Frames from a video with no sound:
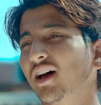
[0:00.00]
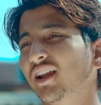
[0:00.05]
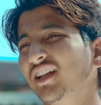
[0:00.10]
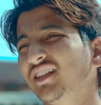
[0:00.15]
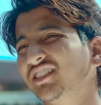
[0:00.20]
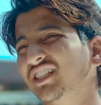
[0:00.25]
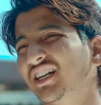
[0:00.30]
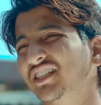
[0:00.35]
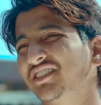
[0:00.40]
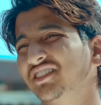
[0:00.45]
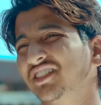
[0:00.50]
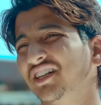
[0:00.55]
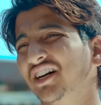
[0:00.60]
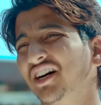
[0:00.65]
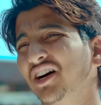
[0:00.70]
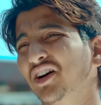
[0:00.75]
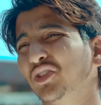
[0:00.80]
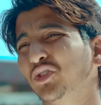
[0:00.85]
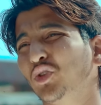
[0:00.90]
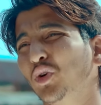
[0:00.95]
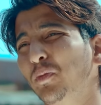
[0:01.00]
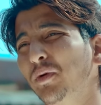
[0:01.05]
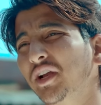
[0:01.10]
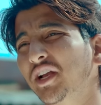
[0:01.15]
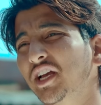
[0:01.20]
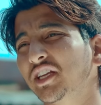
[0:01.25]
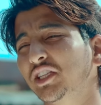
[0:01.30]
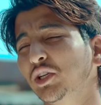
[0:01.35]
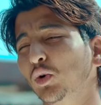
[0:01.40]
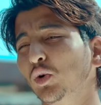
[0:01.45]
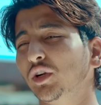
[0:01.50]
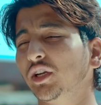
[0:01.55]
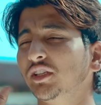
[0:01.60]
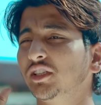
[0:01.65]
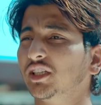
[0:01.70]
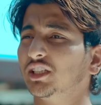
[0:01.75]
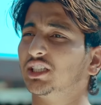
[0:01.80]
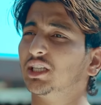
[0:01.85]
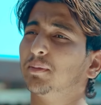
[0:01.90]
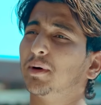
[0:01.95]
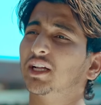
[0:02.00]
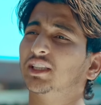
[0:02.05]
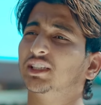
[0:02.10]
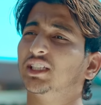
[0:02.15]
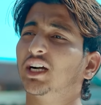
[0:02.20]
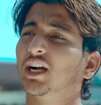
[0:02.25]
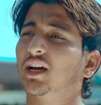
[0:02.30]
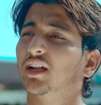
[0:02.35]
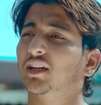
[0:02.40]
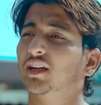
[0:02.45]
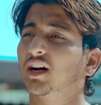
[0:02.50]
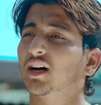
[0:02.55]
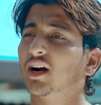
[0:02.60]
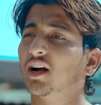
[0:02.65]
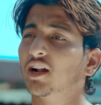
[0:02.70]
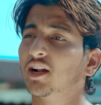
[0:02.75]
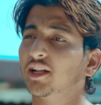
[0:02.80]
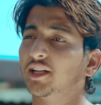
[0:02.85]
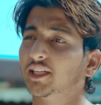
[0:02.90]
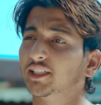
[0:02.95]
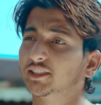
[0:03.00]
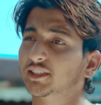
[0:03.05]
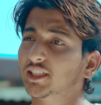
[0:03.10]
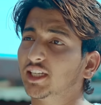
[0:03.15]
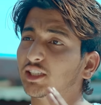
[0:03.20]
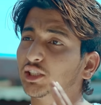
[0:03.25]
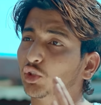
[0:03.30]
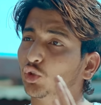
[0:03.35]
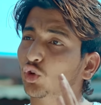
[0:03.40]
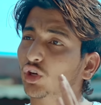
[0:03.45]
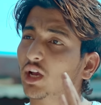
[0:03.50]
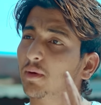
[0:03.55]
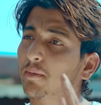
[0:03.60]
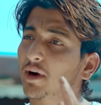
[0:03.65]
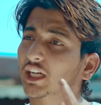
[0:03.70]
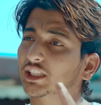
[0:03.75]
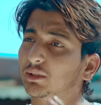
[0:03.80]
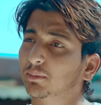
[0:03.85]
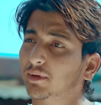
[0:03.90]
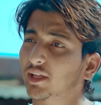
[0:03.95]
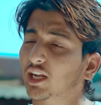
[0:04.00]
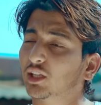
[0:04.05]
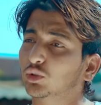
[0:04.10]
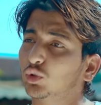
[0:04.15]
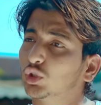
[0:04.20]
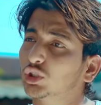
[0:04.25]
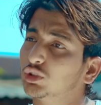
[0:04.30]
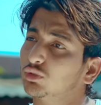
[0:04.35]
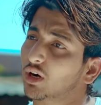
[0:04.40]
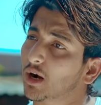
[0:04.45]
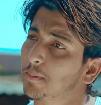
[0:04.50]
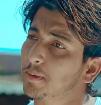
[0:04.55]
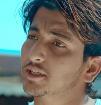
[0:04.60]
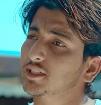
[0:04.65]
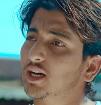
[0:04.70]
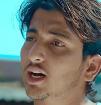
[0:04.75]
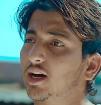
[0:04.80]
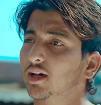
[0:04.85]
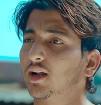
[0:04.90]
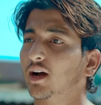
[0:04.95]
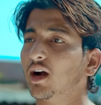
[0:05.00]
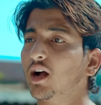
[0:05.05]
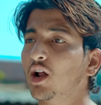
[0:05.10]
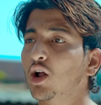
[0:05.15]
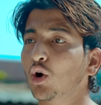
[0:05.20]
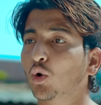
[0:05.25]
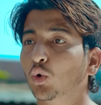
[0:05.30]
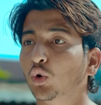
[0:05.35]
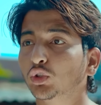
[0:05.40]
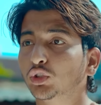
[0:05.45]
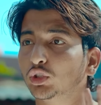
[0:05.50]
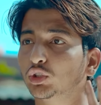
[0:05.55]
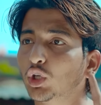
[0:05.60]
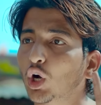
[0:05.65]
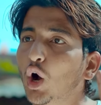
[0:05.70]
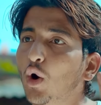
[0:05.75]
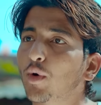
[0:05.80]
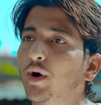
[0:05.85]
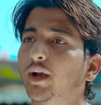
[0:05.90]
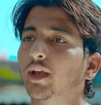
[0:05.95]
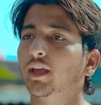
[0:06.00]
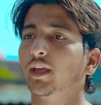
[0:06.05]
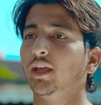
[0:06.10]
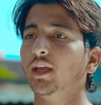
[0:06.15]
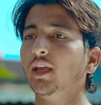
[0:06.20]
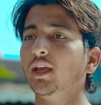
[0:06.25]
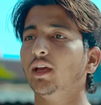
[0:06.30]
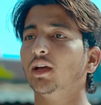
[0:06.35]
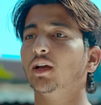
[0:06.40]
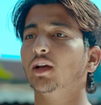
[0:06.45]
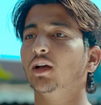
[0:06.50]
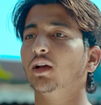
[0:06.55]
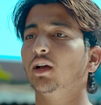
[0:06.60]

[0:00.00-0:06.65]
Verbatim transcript: अरे चाचा तू भी कैसी उल्टी सीधी बात कर रहा इतने दिनों के बाद मेरा दोस्त वापस आ रहा खुशी तो होगी ही